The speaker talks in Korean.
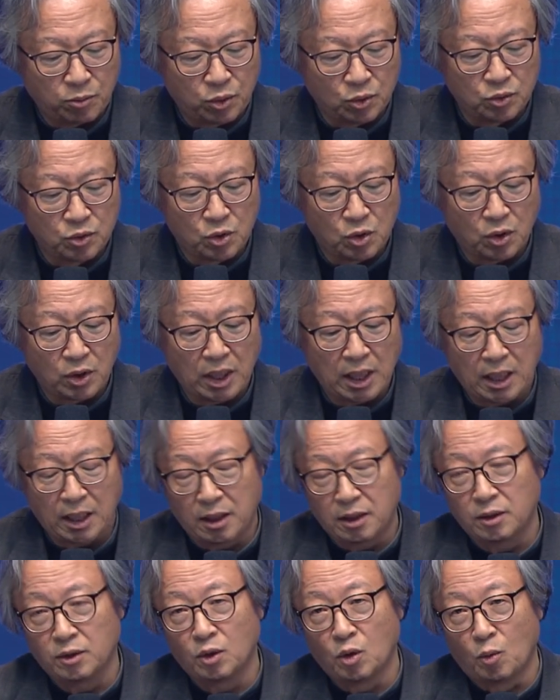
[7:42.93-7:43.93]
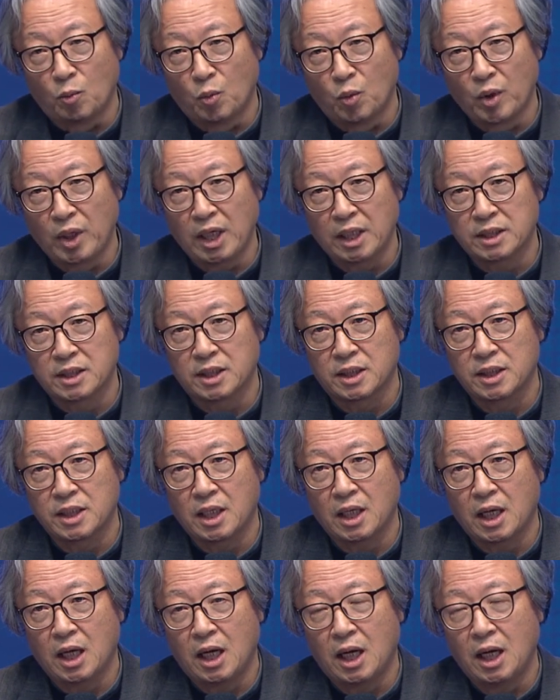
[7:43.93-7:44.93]
분석이라는 논문에서
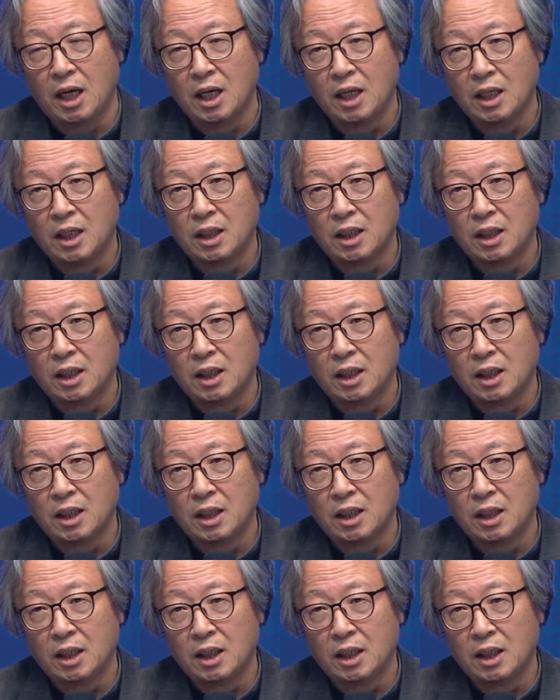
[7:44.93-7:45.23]
제가